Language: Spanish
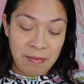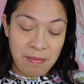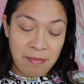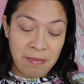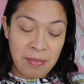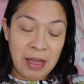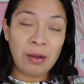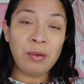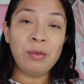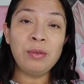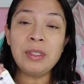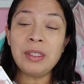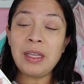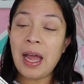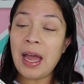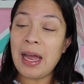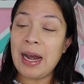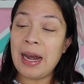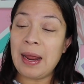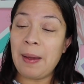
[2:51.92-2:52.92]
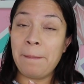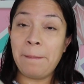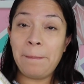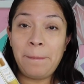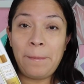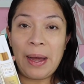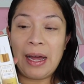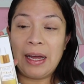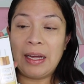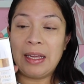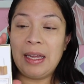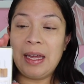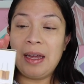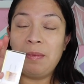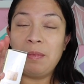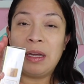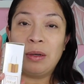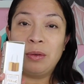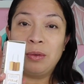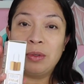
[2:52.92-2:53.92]
Me gusta el
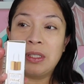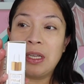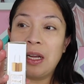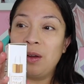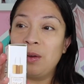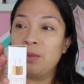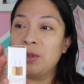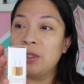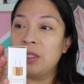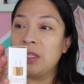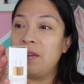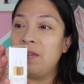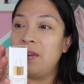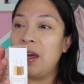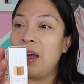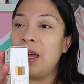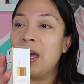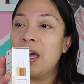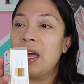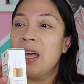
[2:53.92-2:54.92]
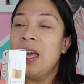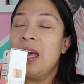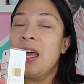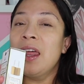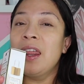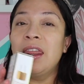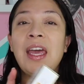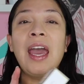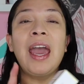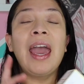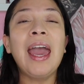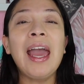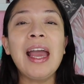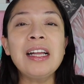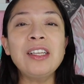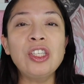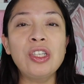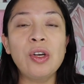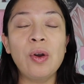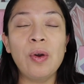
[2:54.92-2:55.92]
empaque, me gusta cómo se ve. De
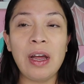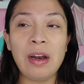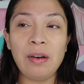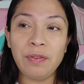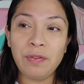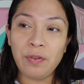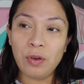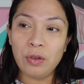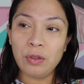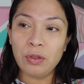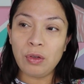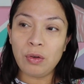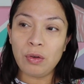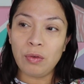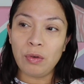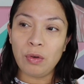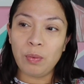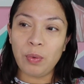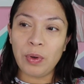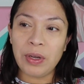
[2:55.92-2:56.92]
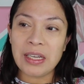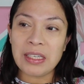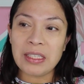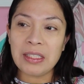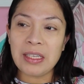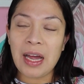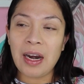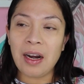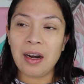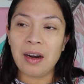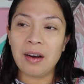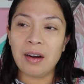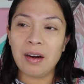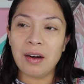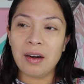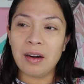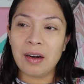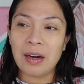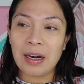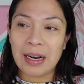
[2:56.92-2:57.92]
hecho, el fondo lo voy a estar
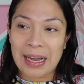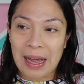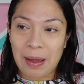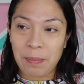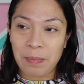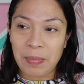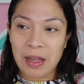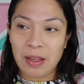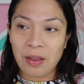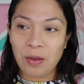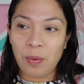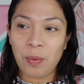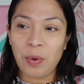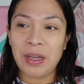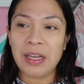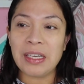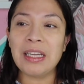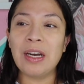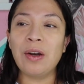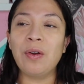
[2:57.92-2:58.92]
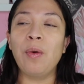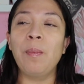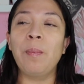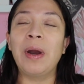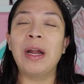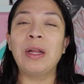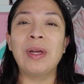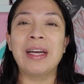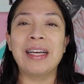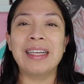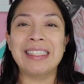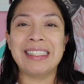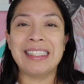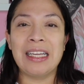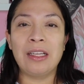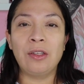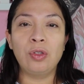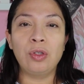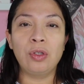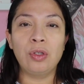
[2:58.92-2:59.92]
cambiando. Voy a estar comprando
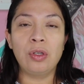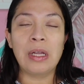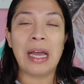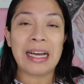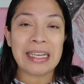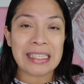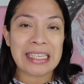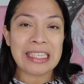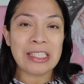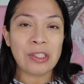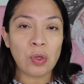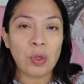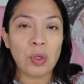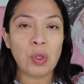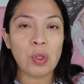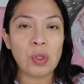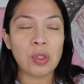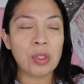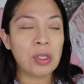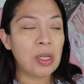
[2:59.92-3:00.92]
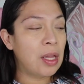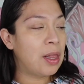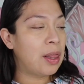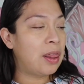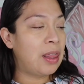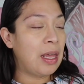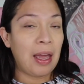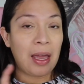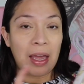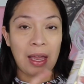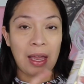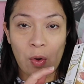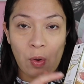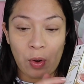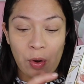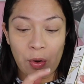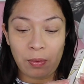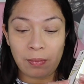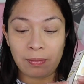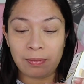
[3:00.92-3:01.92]
accesorios de
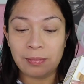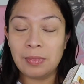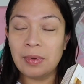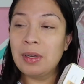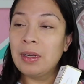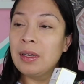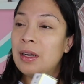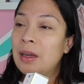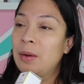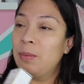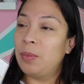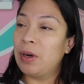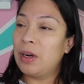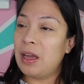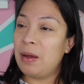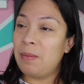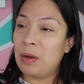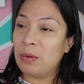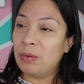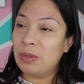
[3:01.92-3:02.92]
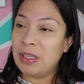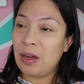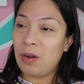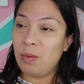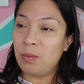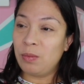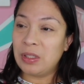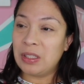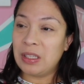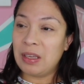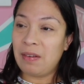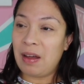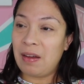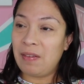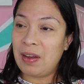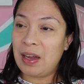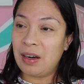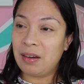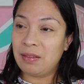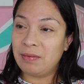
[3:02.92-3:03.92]
oro porque me gusta cómo se va a
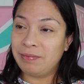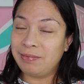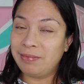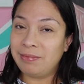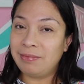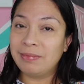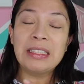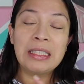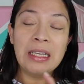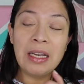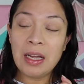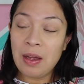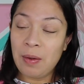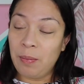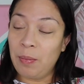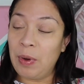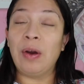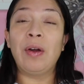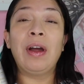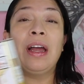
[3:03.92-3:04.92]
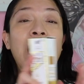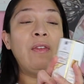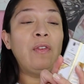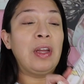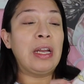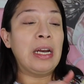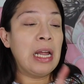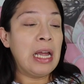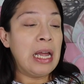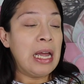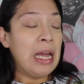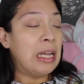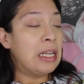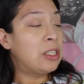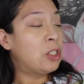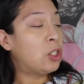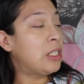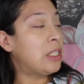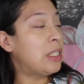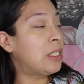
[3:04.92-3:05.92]
ver. Bueno, en fin.
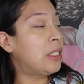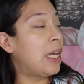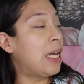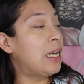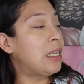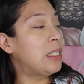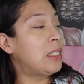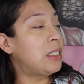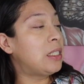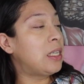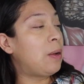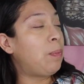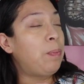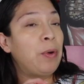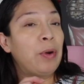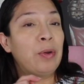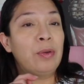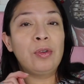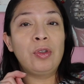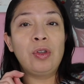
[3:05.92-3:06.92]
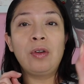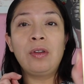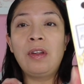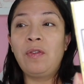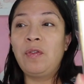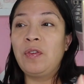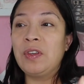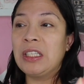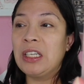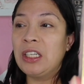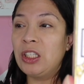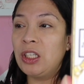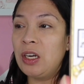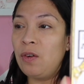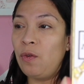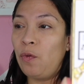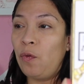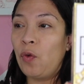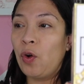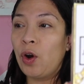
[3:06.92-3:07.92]
Entonces, ese es el producto de
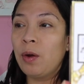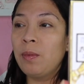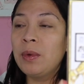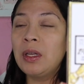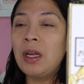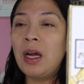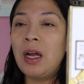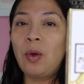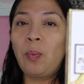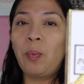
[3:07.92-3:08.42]
Physician Formula.